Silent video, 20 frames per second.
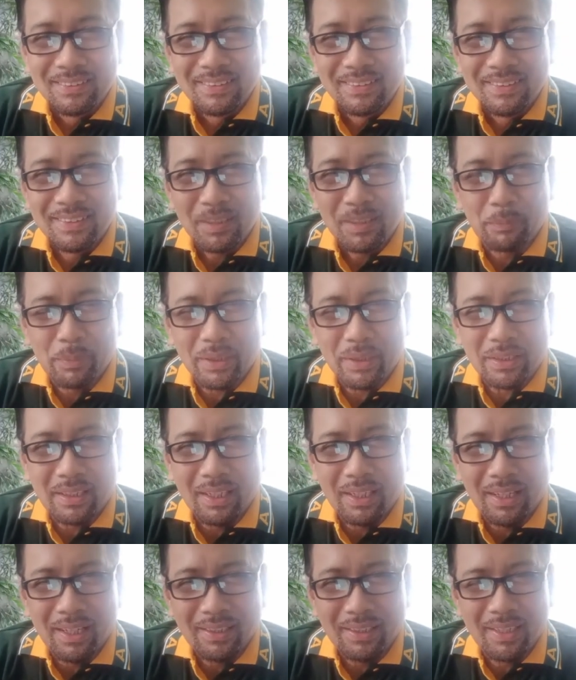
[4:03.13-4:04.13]
sa
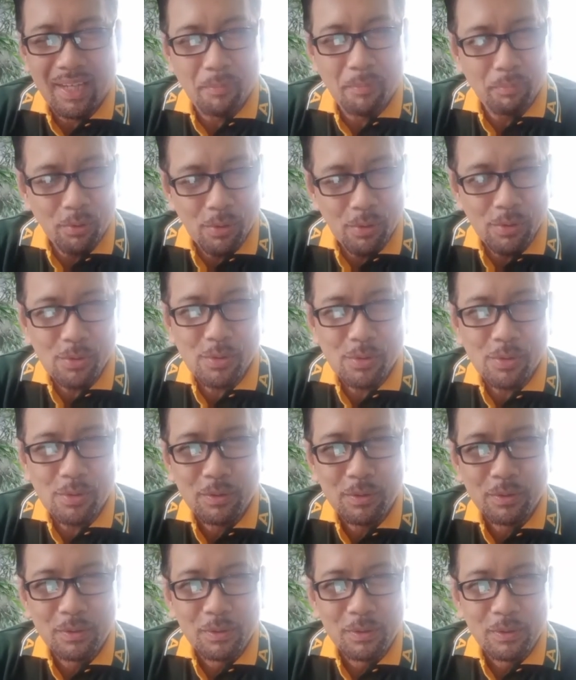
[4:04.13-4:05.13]
pagkakagapos
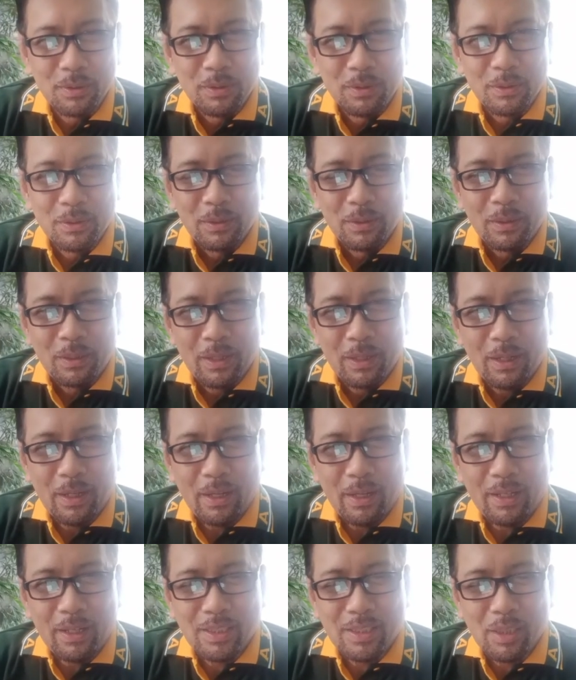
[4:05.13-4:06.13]

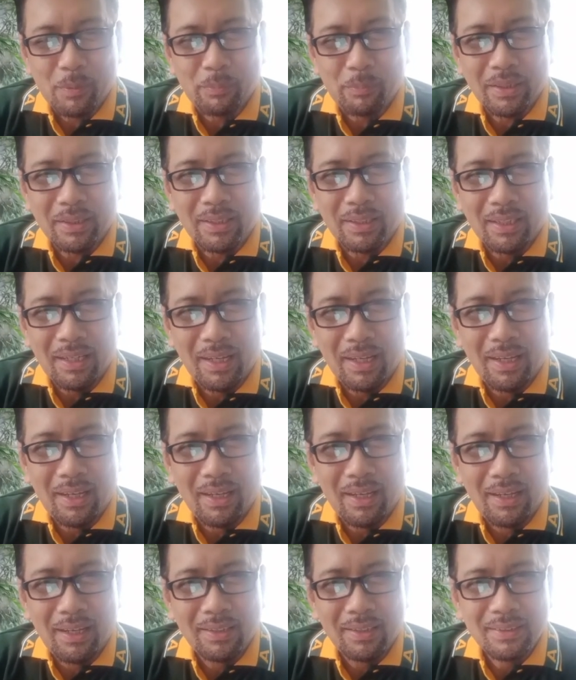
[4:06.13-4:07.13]
at sa pagkaka